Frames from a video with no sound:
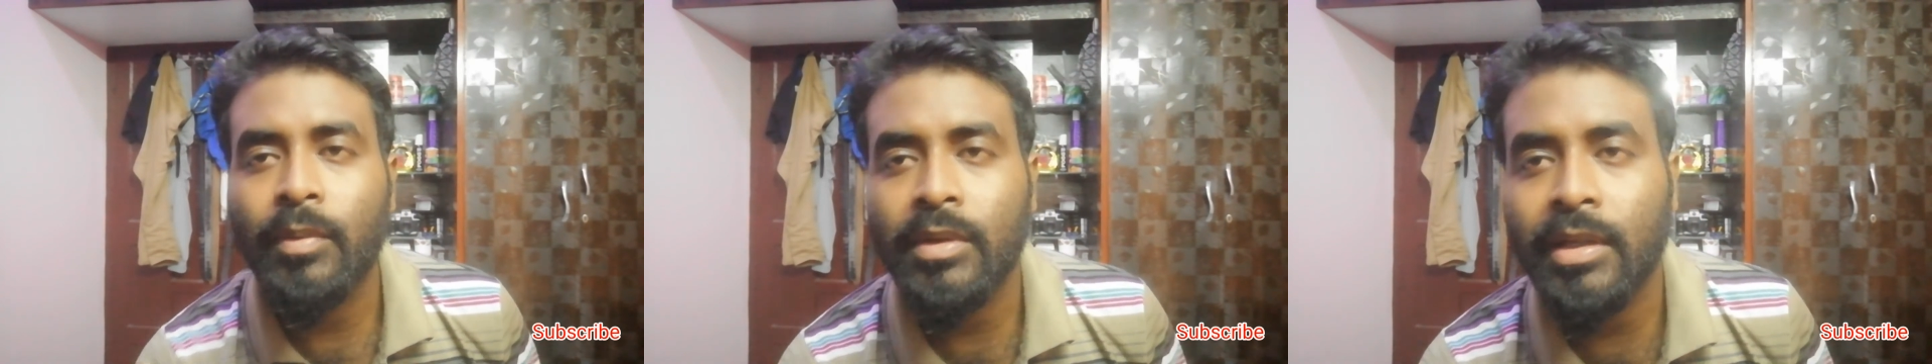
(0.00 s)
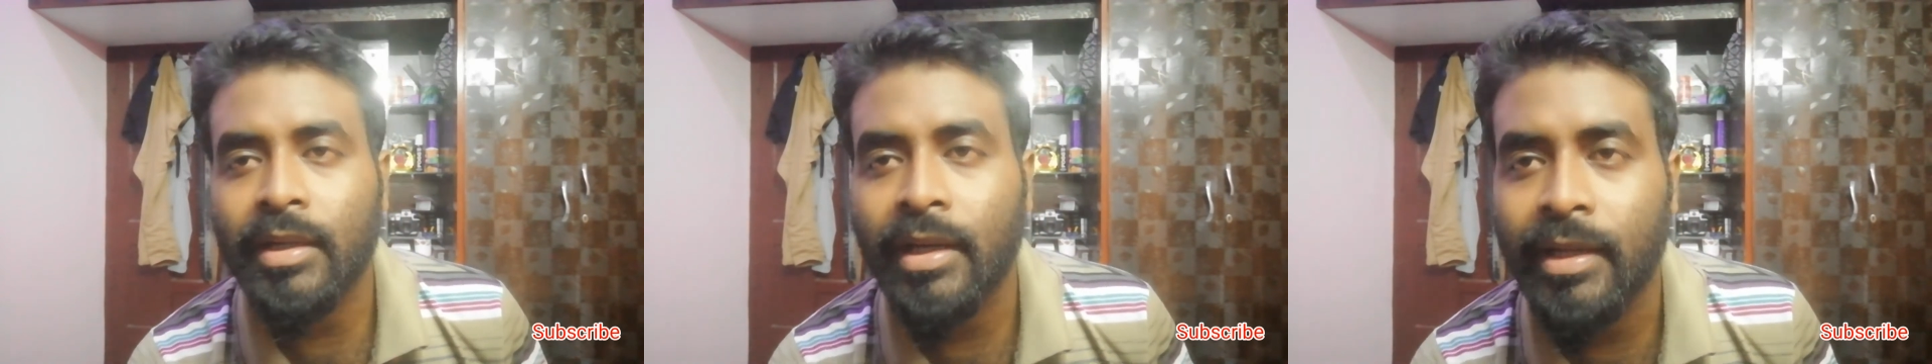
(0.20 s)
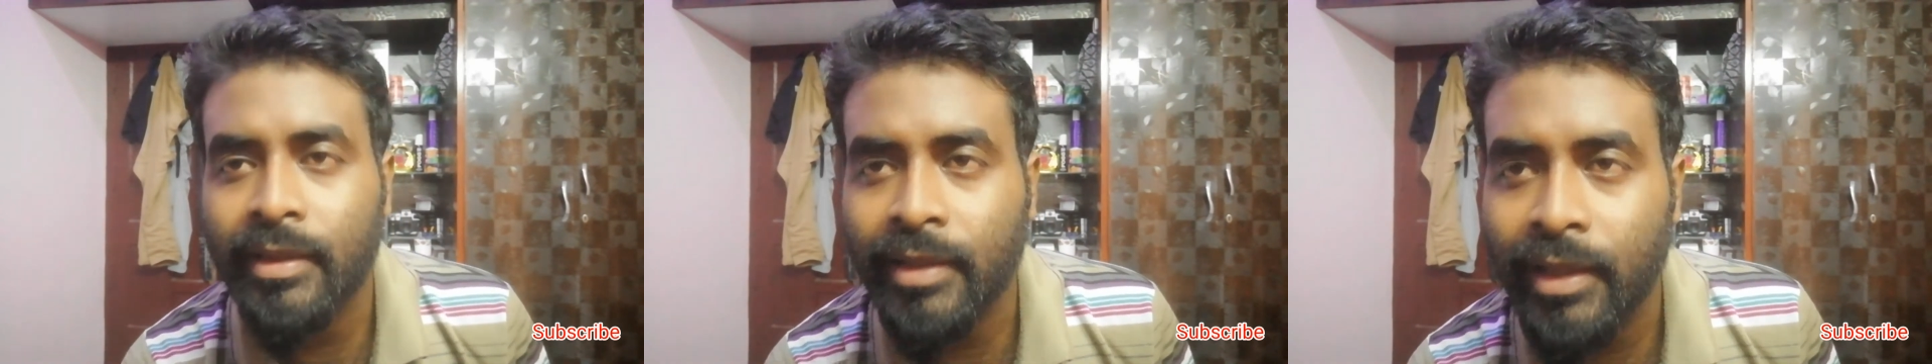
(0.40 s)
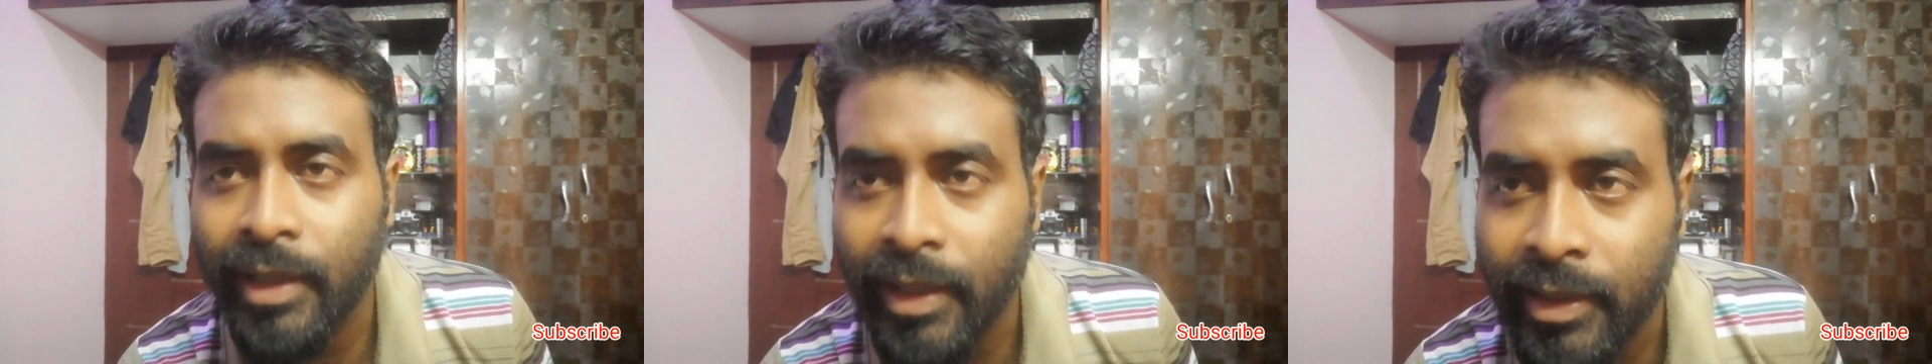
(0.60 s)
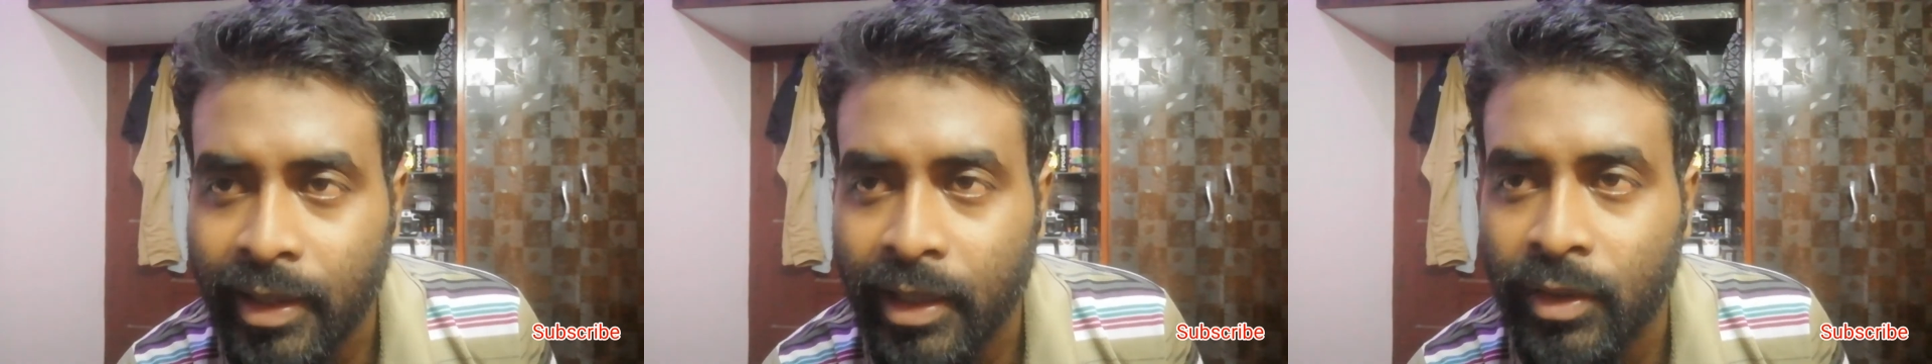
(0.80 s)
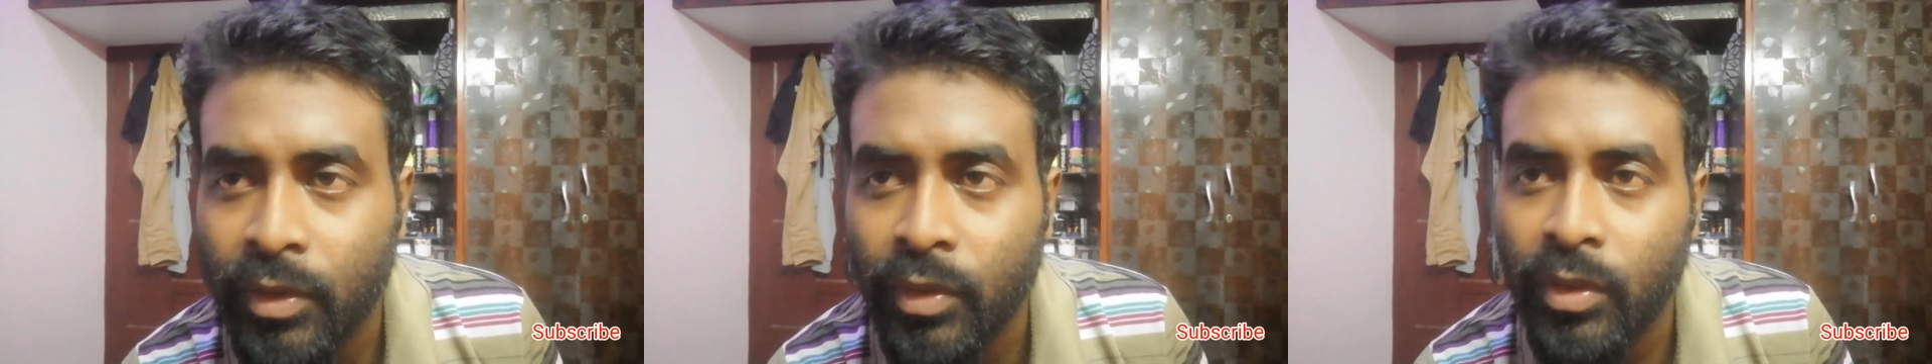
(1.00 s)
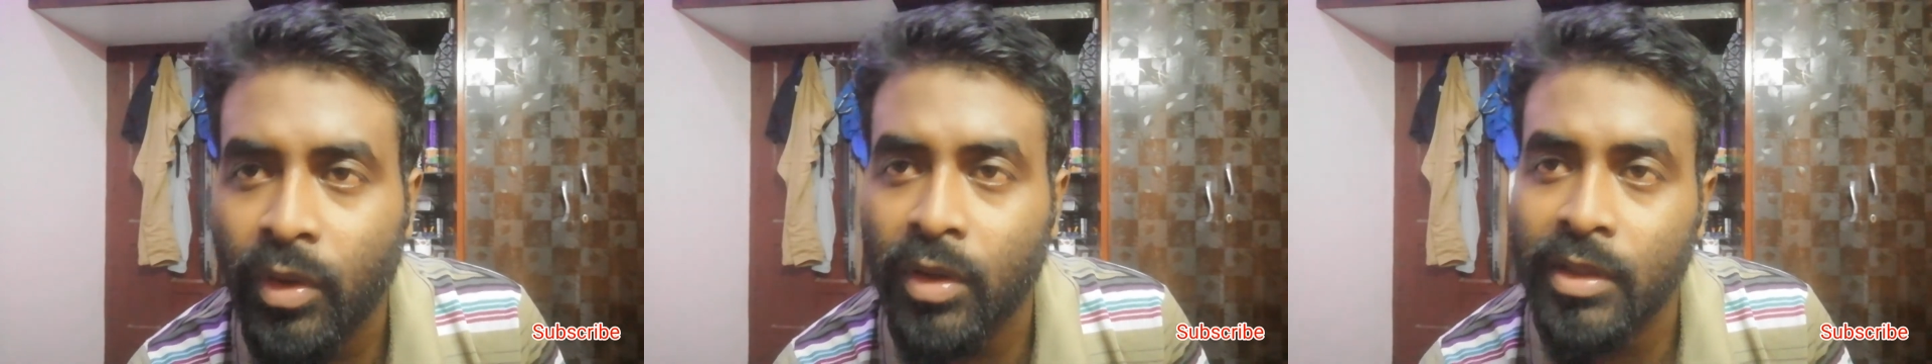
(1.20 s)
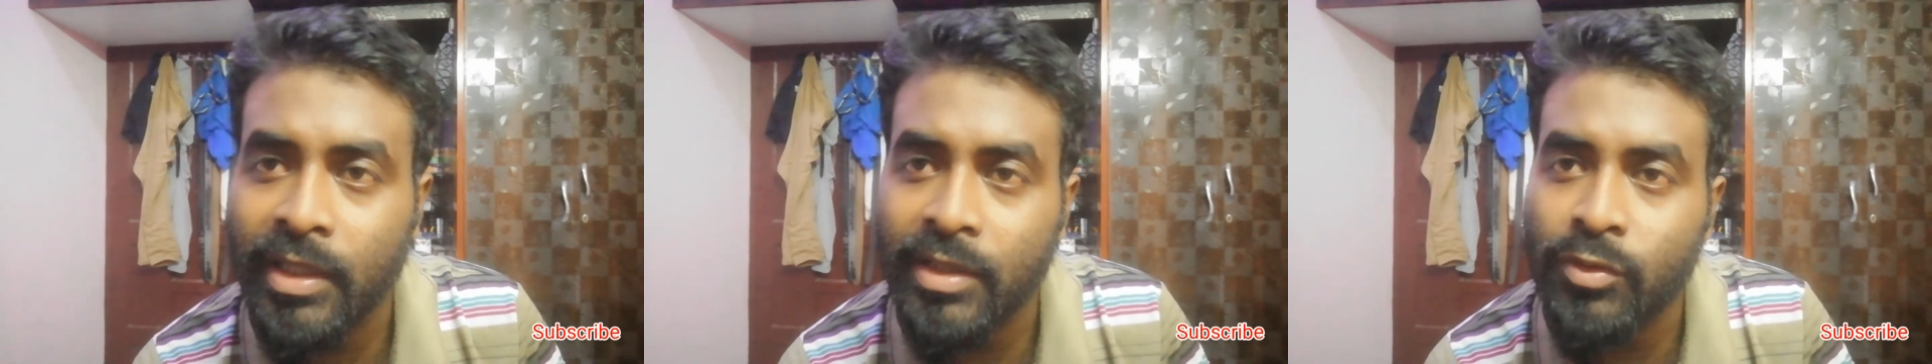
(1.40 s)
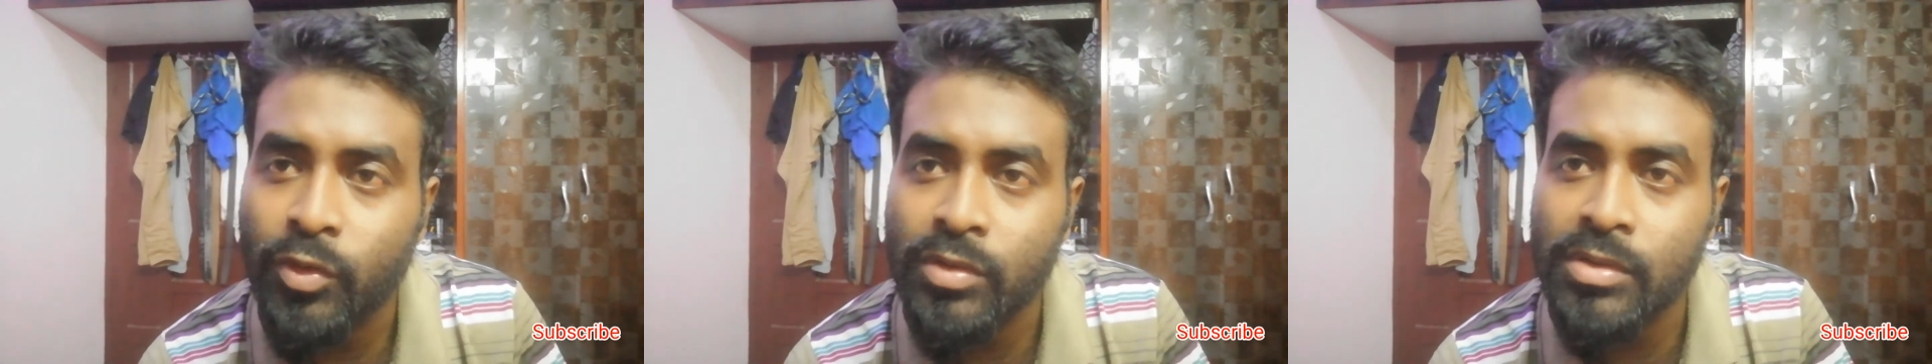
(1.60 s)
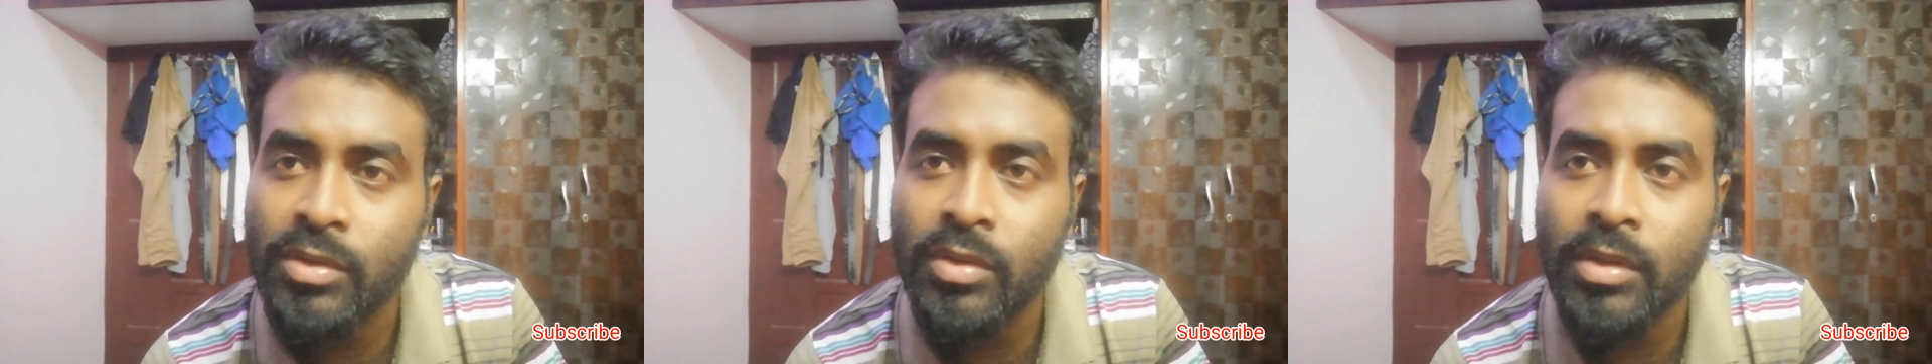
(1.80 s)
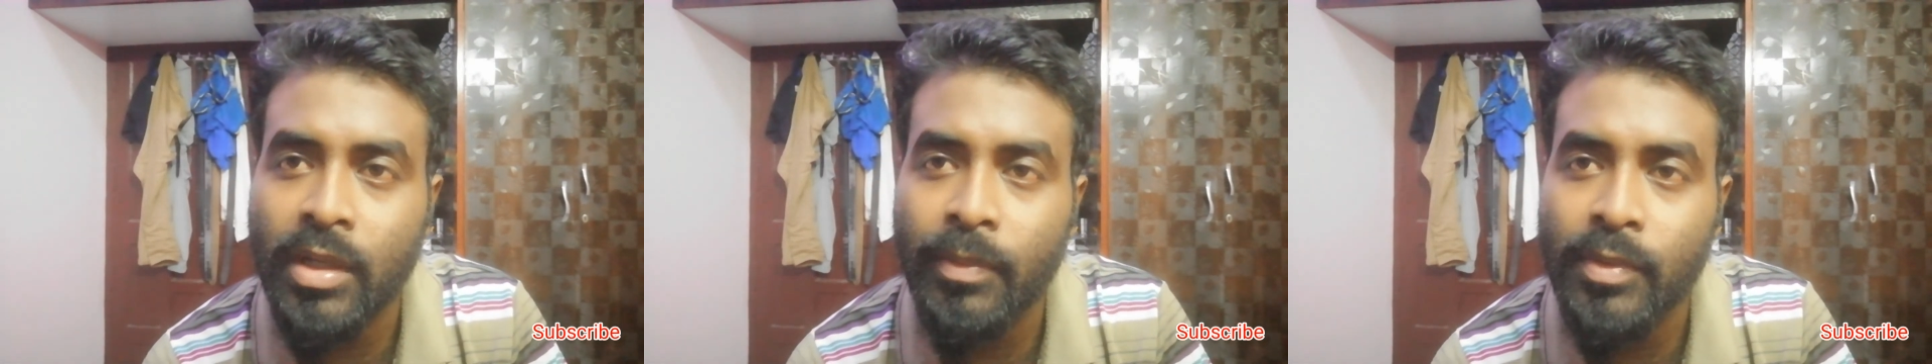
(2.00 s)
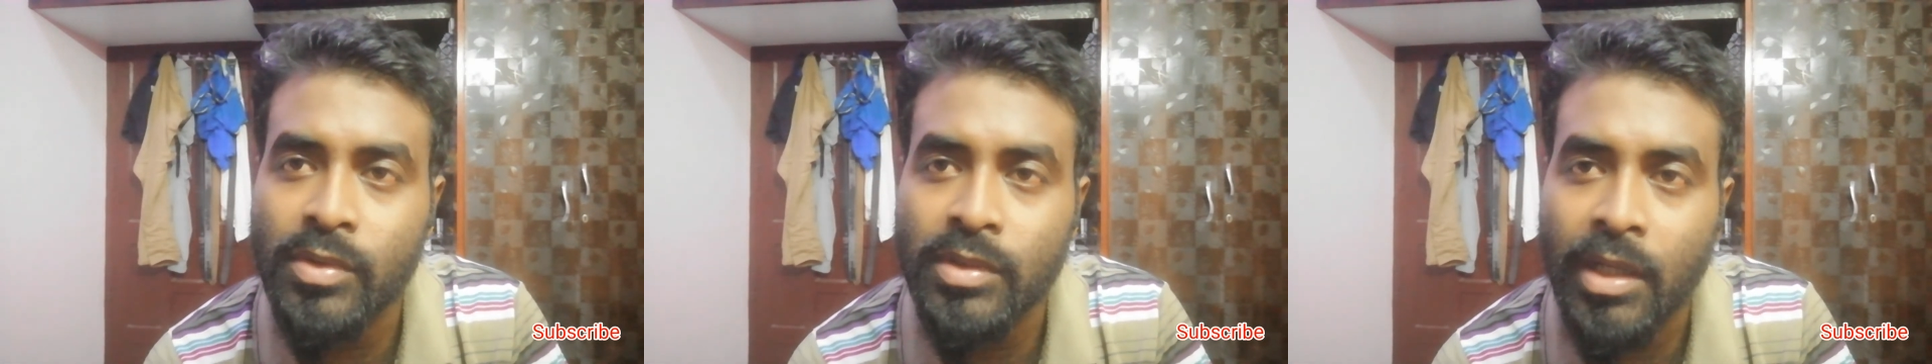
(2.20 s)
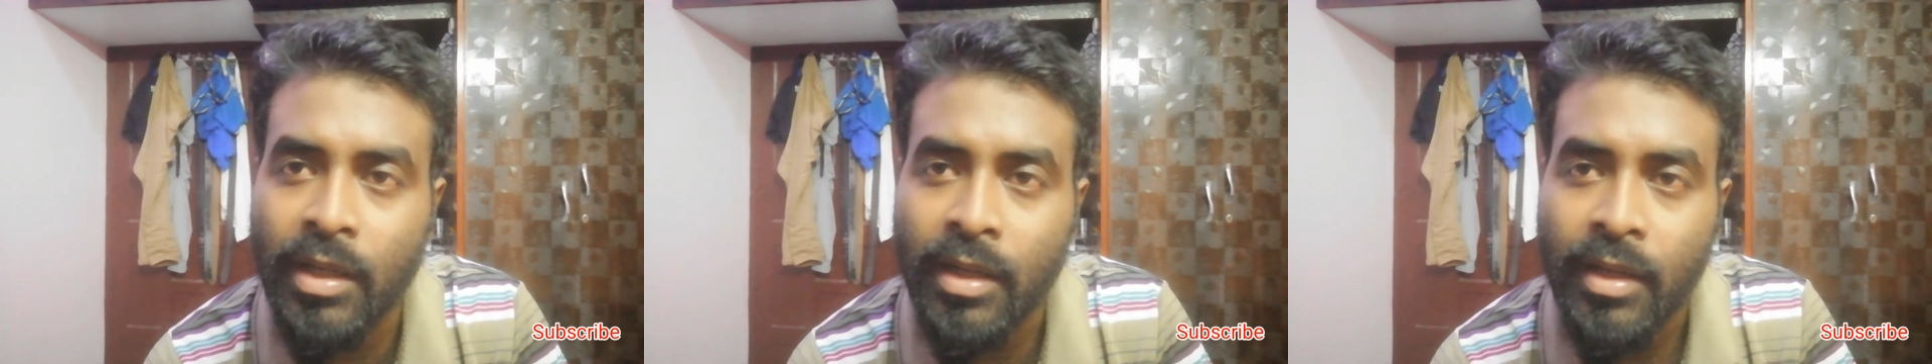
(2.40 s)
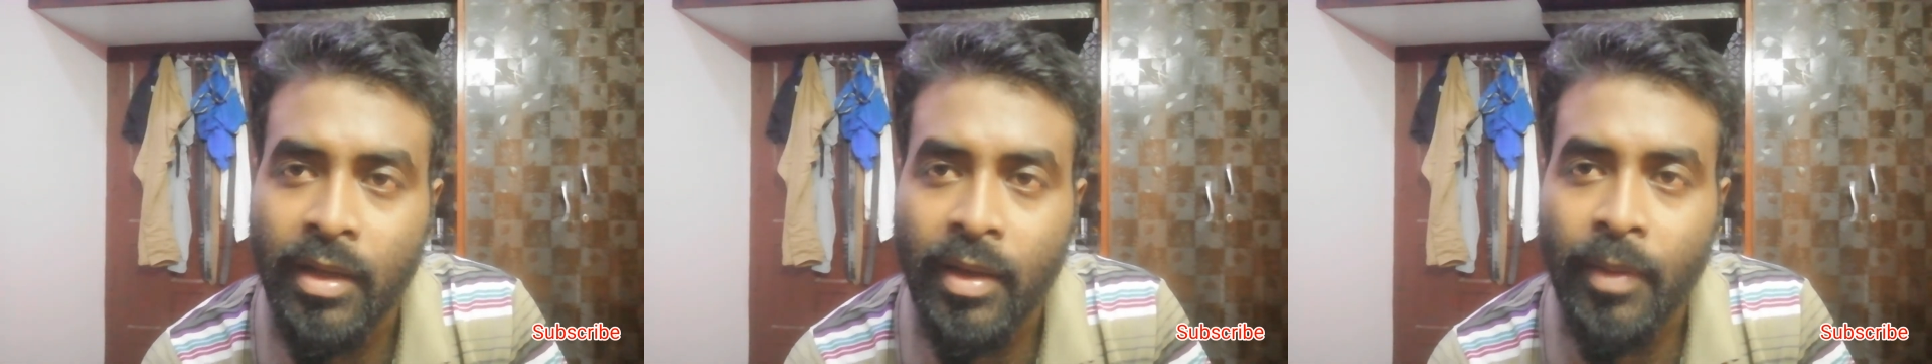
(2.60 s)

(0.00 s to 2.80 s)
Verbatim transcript: कबूतर खरीद के लेके जाते हो और ये सोचते हो कि मैं उसका